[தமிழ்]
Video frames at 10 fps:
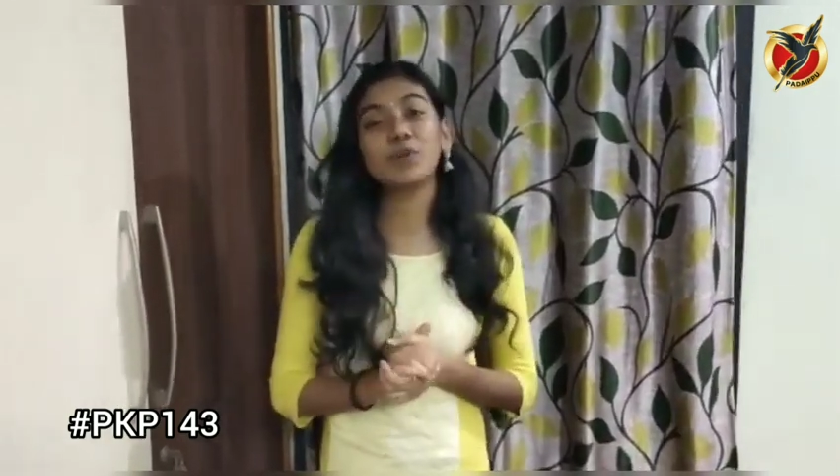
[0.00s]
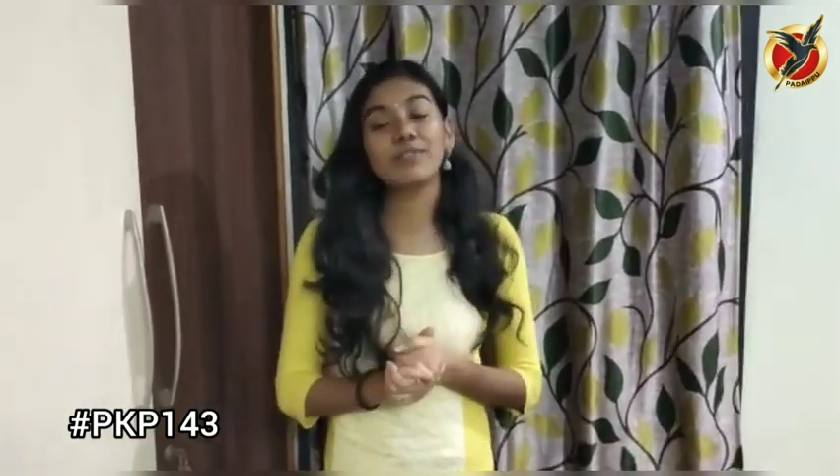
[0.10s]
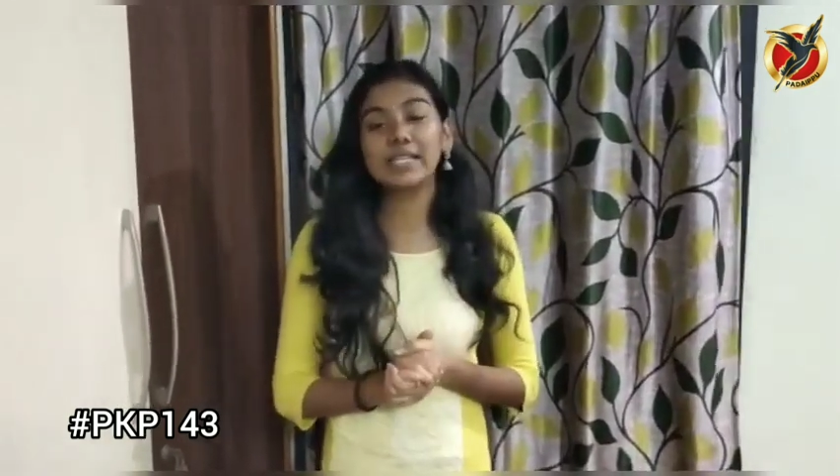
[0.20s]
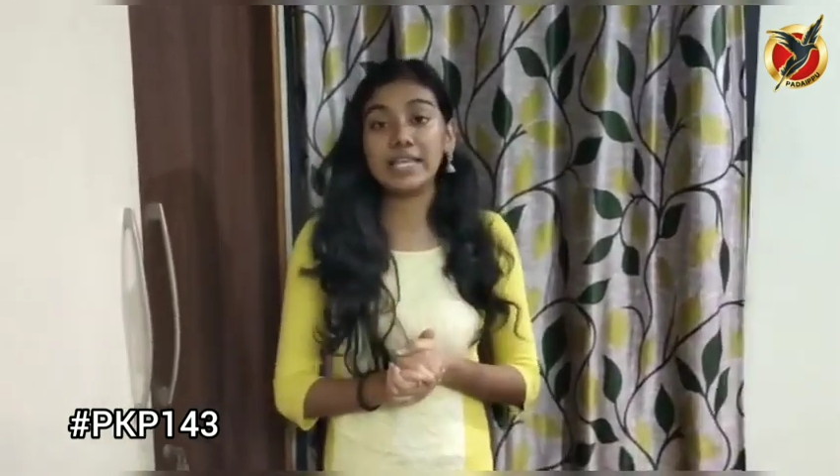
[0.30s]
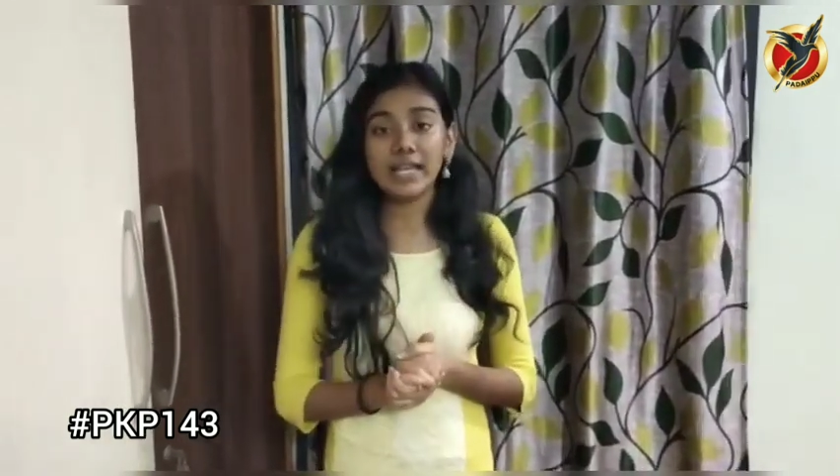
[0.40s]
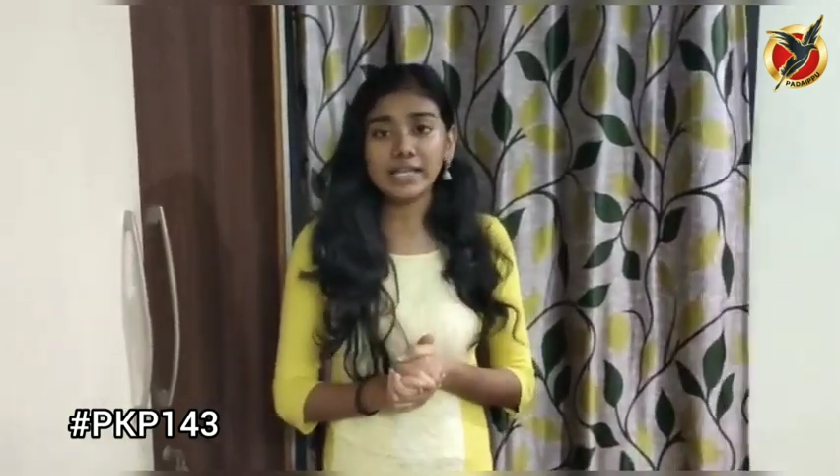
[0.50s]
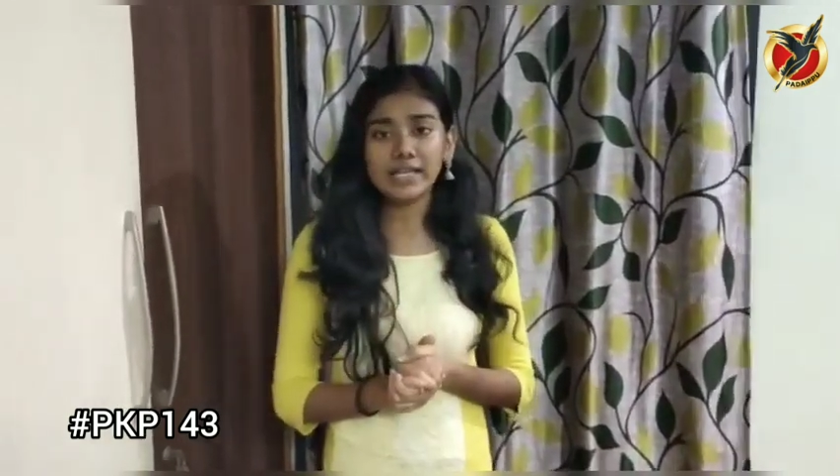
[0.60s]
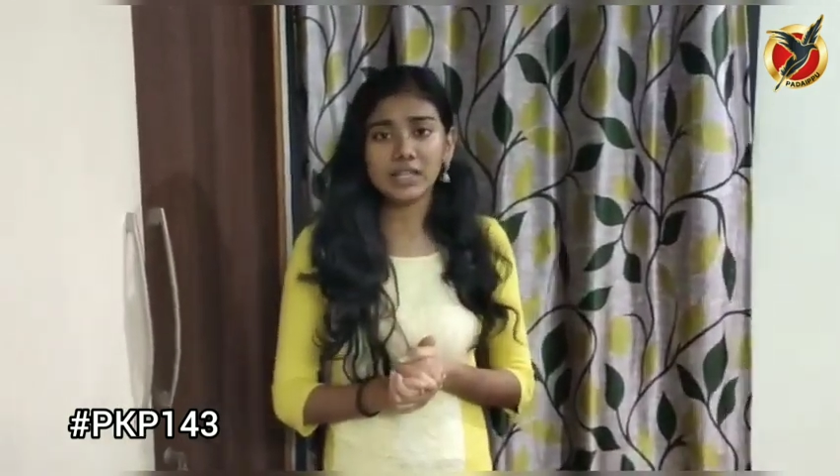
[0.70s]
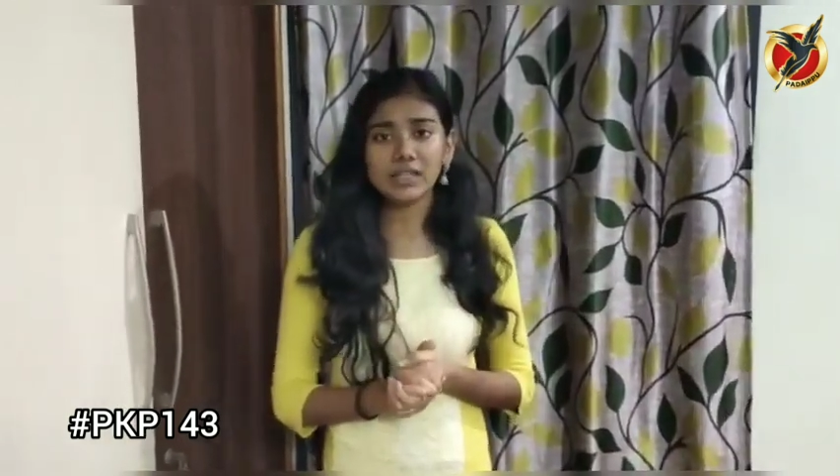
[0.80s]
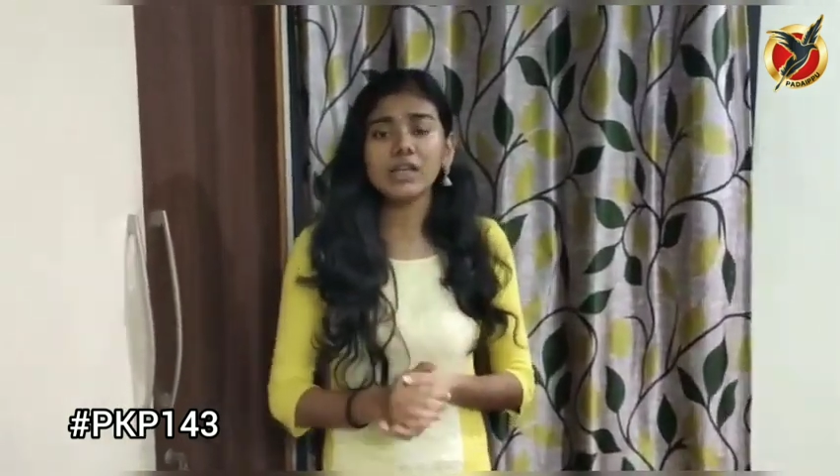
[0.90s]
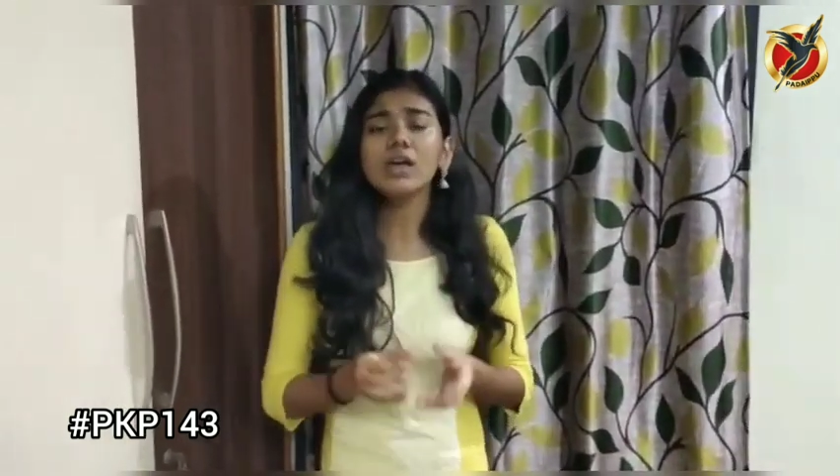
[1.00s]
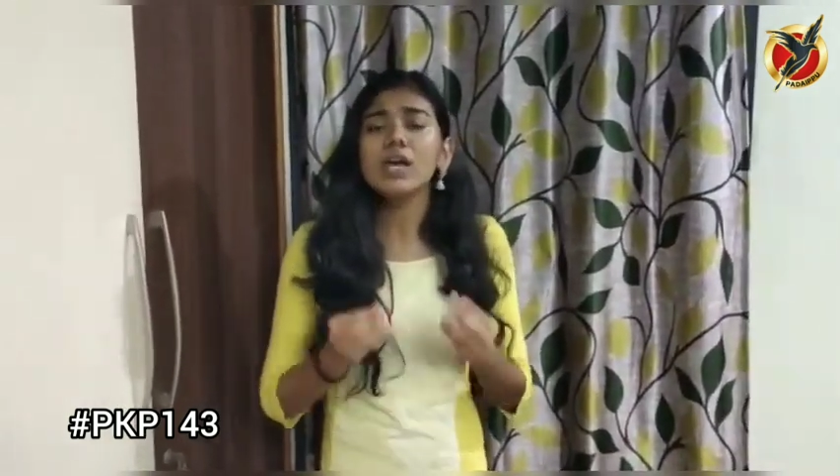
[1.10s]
மூடுவதில்லை என்றது